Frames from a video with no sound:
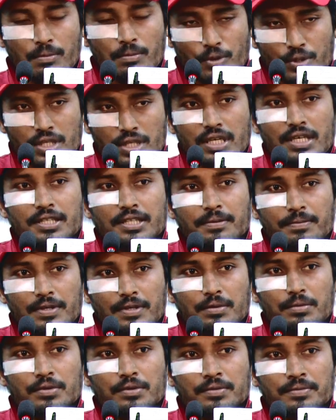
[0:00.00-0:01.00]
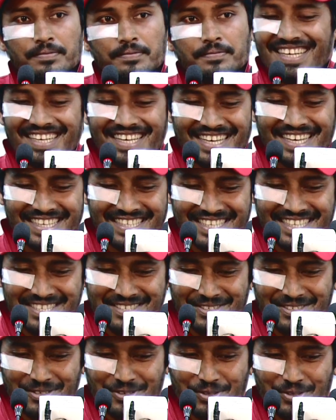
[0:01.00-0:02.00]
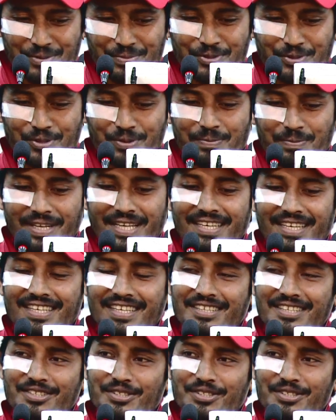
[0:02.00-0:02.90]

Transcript: বজায় রাখতে পারবো না এটা আসলে এরকম কোনো প্ল্যান না